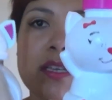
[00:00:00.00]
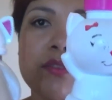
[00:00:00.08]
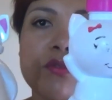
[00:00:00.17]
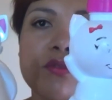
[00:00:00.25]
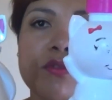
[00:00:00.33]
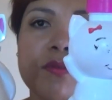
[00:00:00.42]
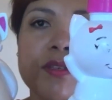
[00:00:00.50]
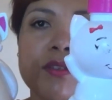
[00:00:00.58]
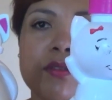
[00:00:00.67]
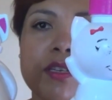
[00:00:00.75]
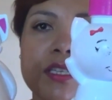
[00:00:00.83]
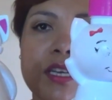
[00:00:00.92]
vasos, yo no he
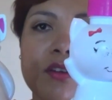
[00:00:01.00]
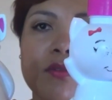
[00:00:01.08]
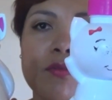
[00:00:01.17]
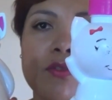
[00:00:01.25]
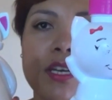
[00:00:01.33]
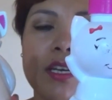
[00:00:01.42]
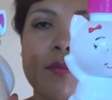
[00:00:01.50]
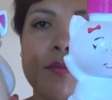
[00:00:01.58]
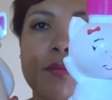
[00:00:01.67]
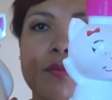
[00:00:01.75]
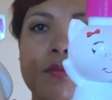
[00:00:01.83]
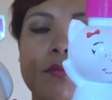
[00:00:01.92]
visto que sean como que
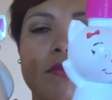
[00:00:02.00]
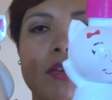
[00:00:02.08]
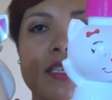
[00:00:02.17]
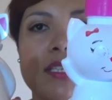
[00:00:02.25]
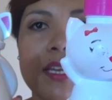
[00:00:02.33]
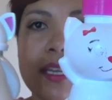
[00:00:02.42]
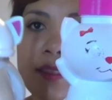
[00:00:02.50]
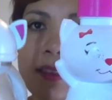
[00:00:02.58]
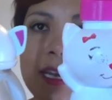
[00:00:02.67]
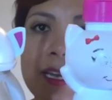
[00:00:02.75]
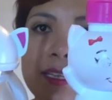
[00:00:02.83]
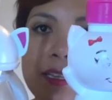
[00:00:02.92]

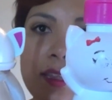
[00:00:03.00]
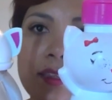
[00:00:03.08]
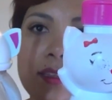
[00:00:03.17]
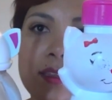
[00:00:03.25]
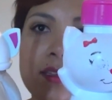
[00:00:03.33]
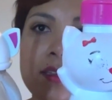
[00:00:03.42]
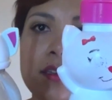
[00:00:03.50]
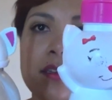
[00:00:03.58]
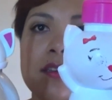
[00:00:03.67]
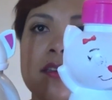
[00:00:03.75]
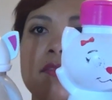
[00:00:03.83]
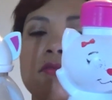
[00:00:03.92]
excelente calidad.
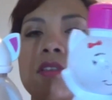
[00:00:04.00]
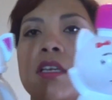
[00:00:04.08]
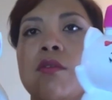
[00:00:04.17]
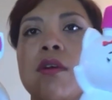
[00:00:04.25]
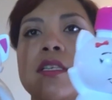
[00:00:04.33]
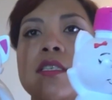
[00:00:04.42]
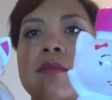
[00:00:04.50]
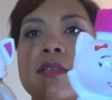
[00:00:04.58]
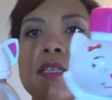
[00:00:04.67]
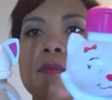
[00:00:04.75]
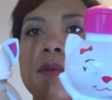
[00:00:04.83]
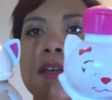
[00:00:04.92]
O sea, igual si va a
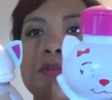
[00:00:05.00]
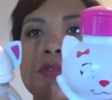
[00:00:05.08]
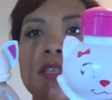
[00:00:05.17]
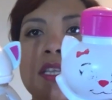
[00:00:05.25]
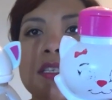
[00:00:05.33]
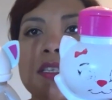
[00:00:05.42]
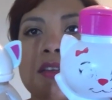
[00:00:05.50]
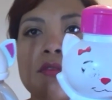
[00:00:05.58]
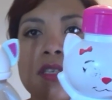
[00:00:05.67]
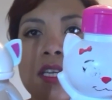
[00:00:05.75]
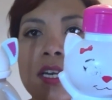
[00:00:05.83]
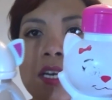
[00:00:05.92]
ser para ustedes que
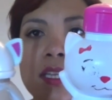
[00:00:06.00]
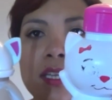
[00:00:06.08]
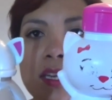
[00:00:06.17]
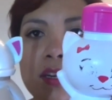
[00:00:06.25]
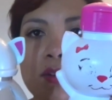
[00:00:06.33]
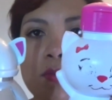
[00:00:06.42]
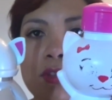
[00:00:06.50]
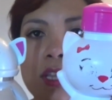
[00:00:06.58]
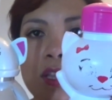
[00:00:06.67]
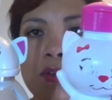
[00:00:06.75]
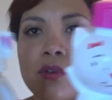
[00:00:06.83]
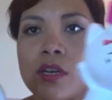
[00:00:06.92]
los quieran ahí tener como
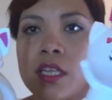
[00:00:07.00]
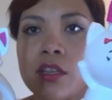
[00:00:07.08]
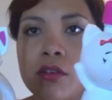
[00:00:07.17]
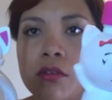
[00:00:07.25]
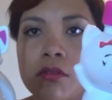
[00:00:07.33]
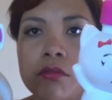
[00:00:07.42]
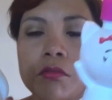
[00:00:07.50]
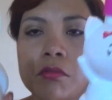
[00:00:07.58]
de adornito